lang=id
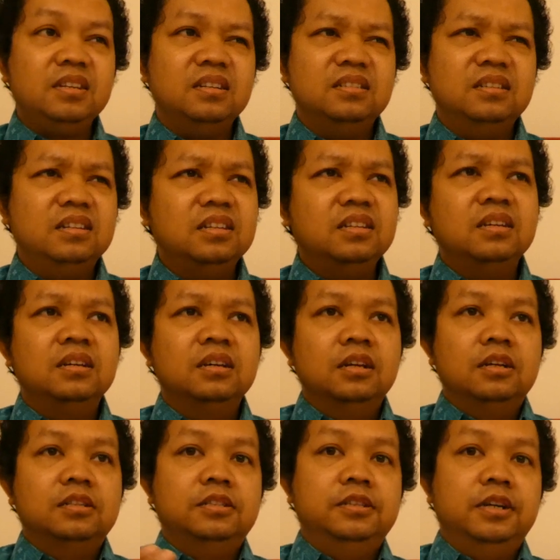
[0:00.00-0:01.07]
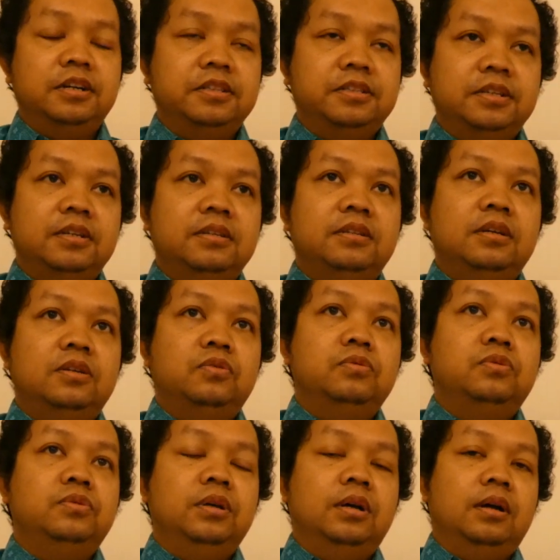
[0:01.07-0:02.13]
jadi sejak kecil dia tuh
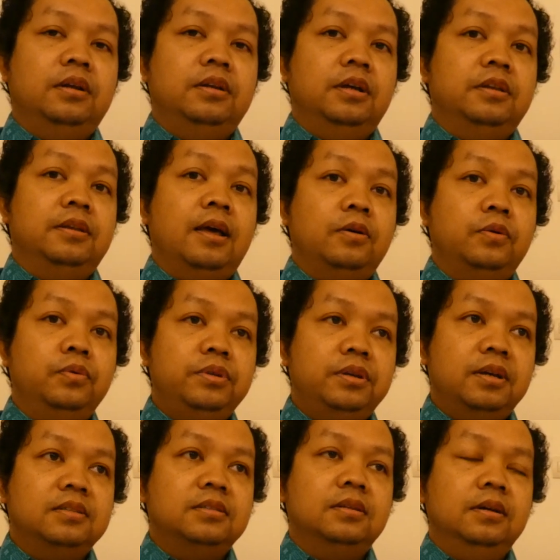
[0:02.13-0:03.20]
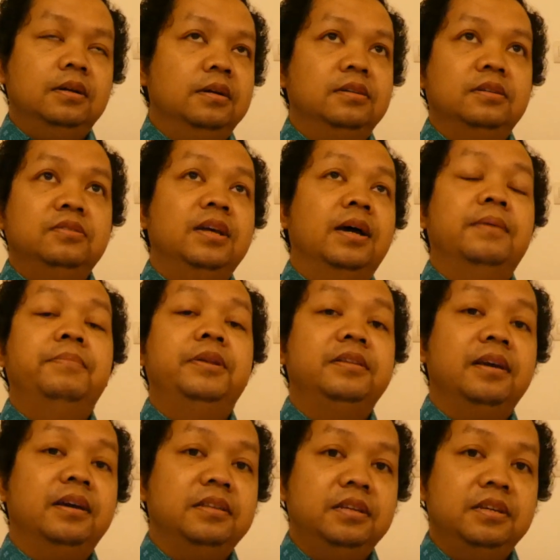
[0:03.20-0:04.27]
sudah ada lagunya uh, udah
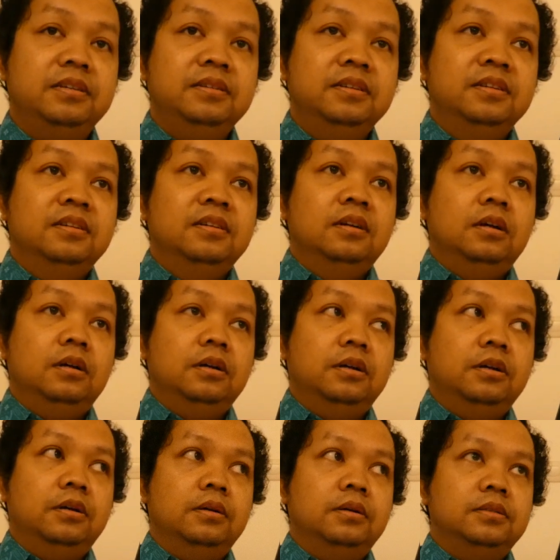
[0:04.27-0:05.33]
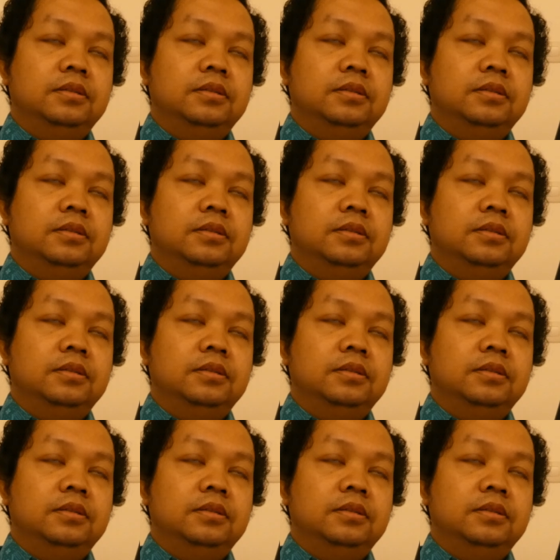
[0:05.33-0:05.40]
bernyanyi uh,